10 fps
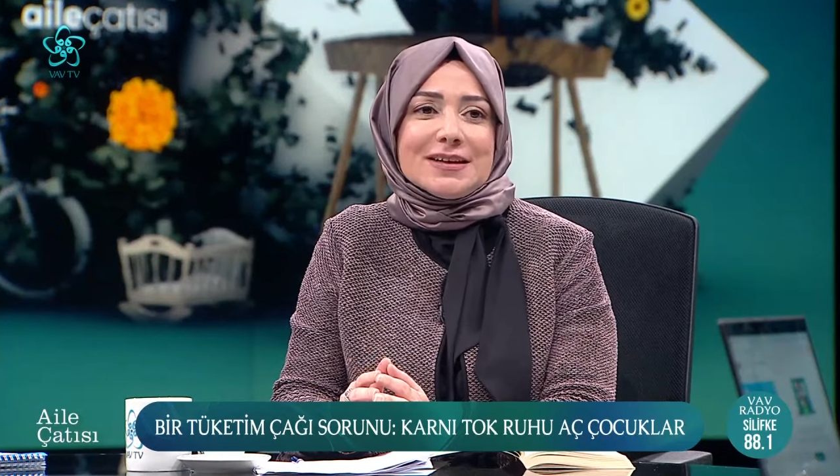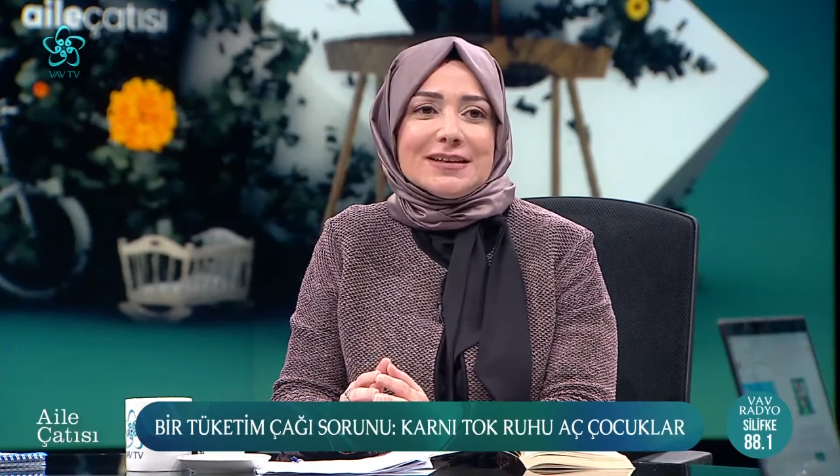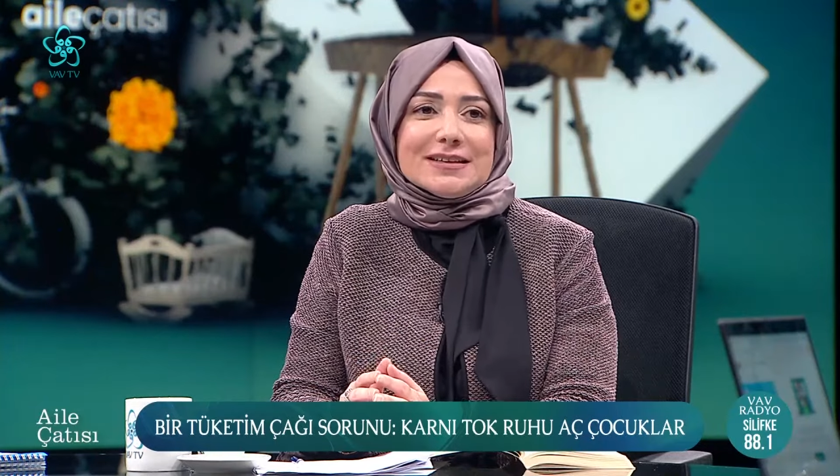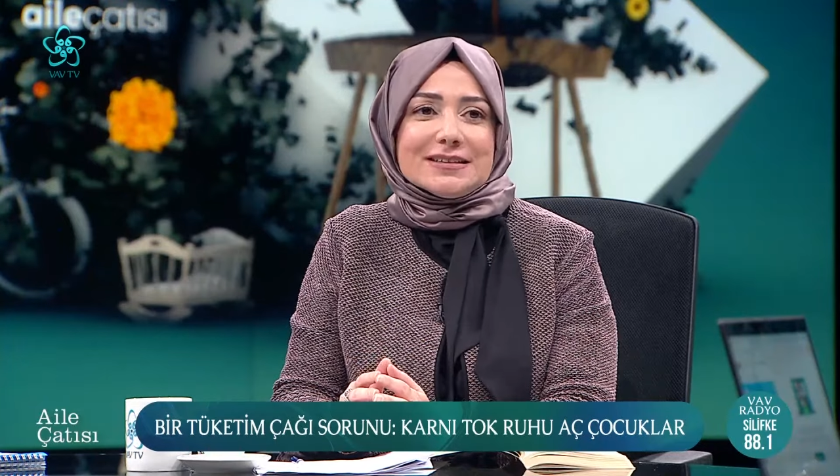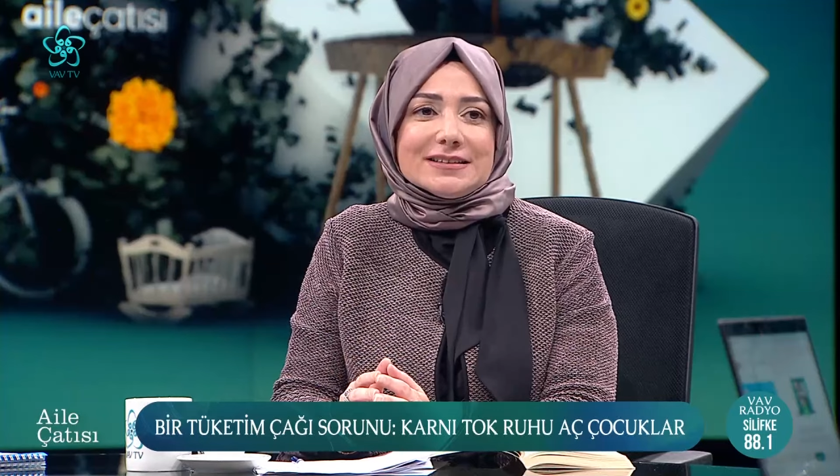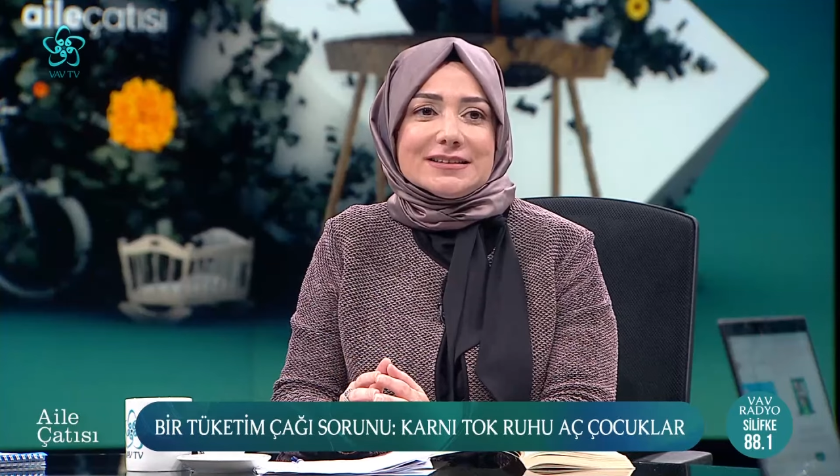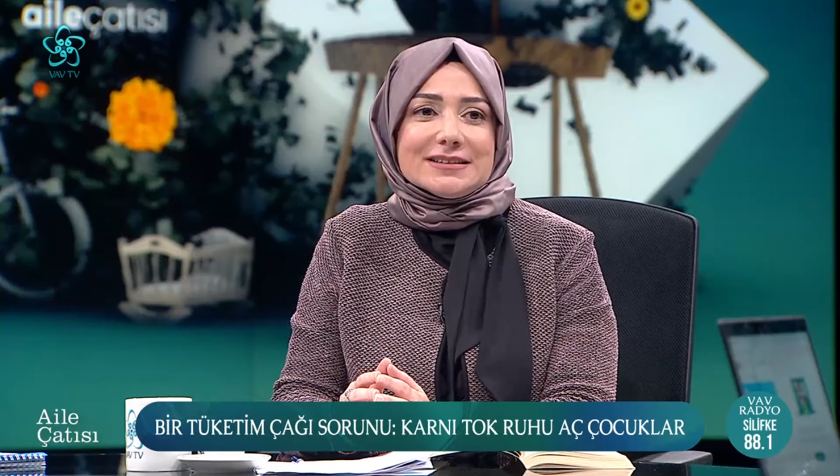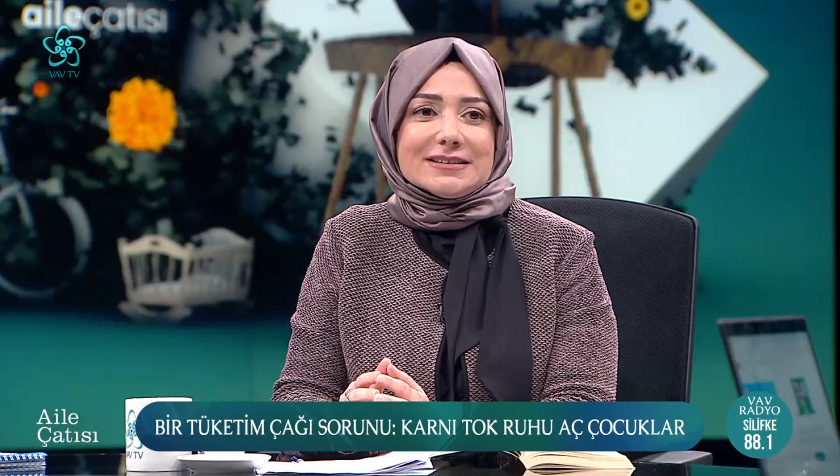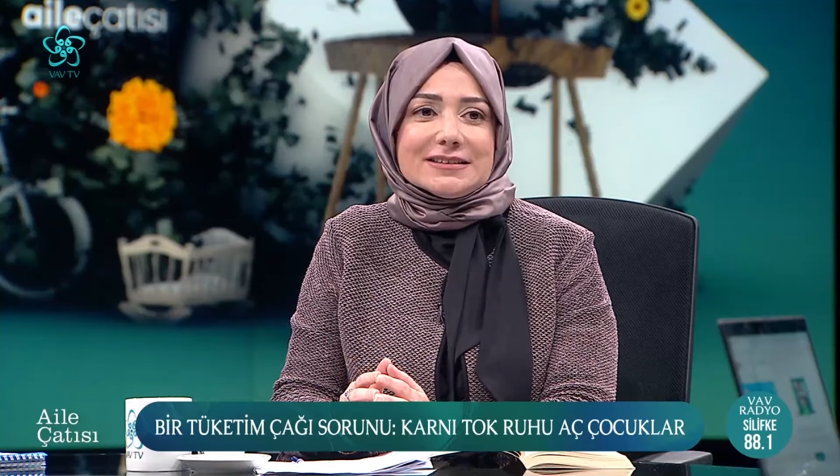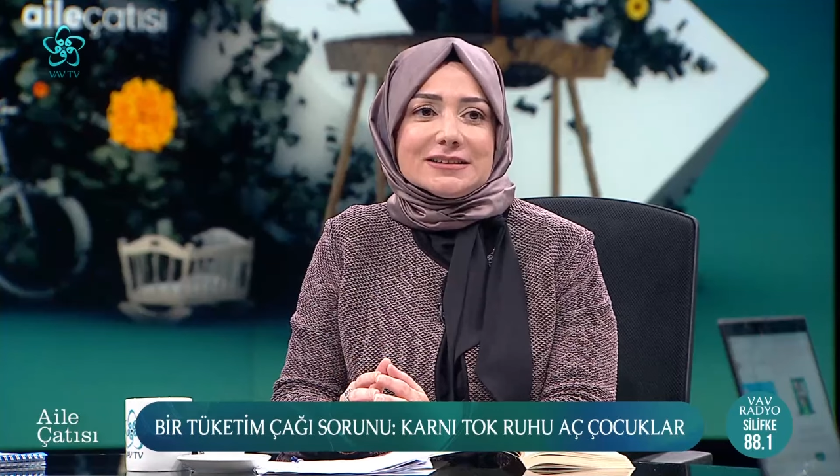
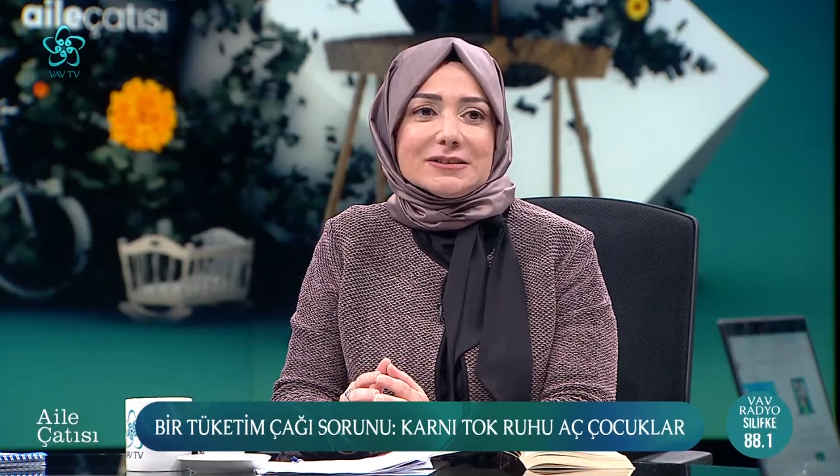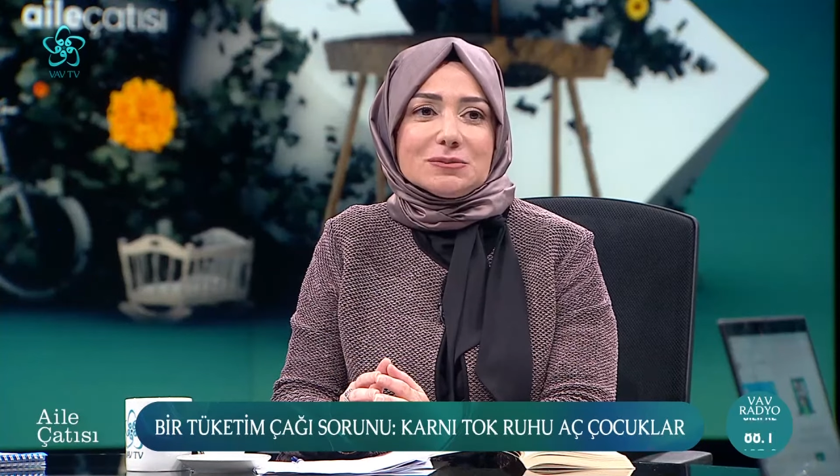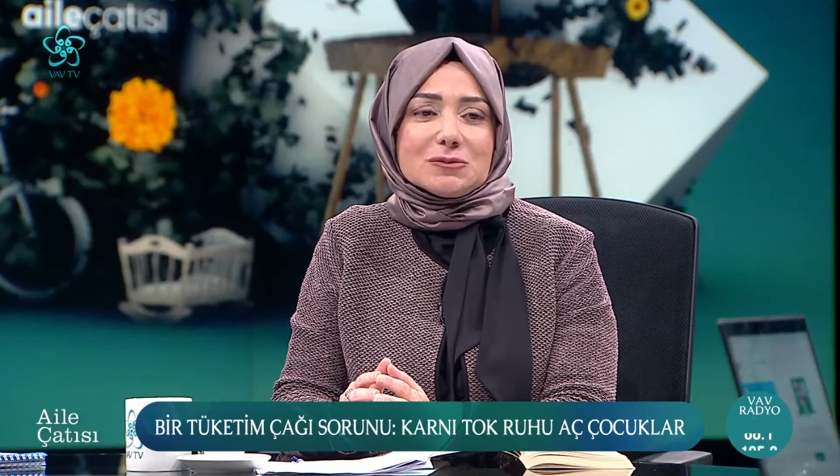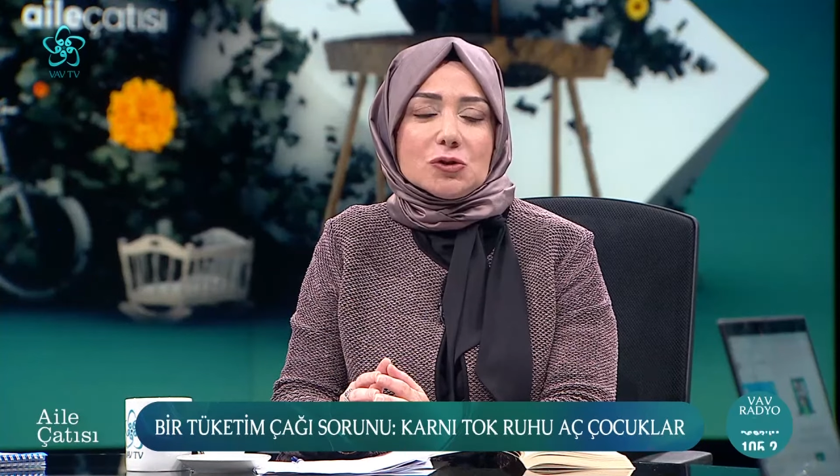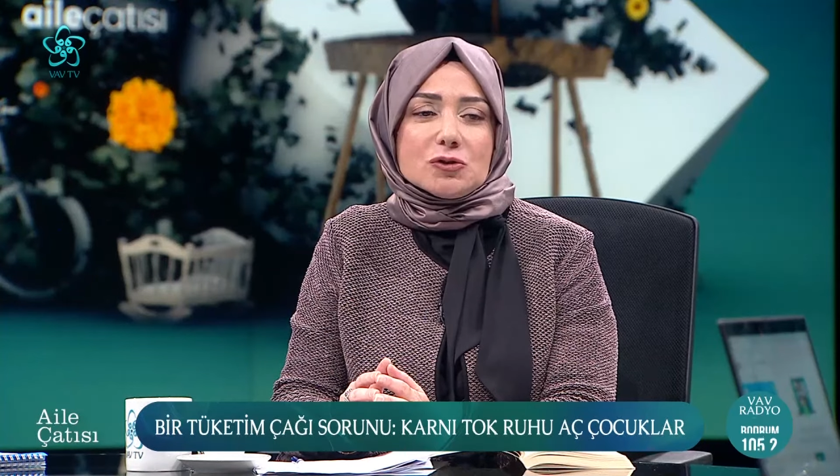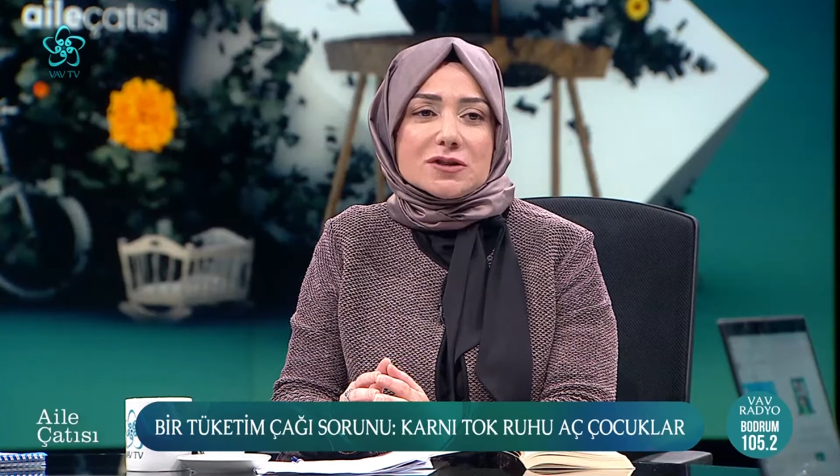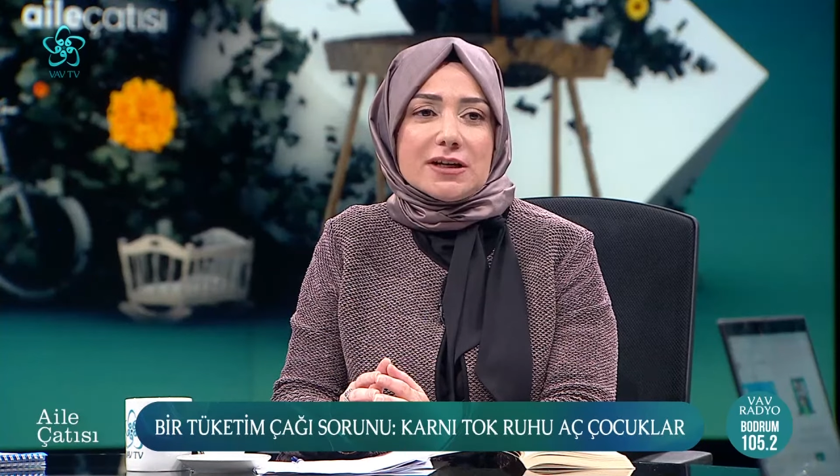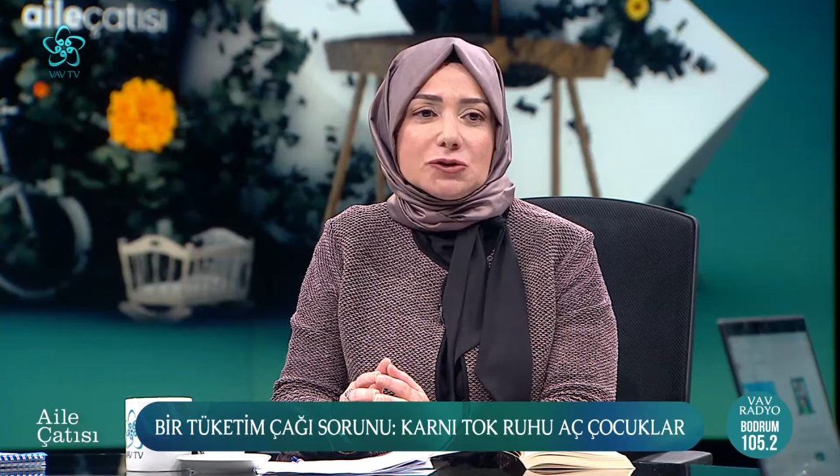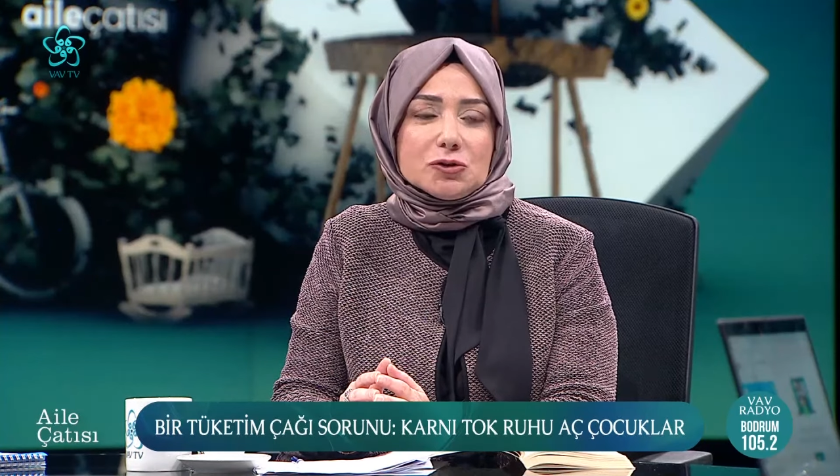E, gözden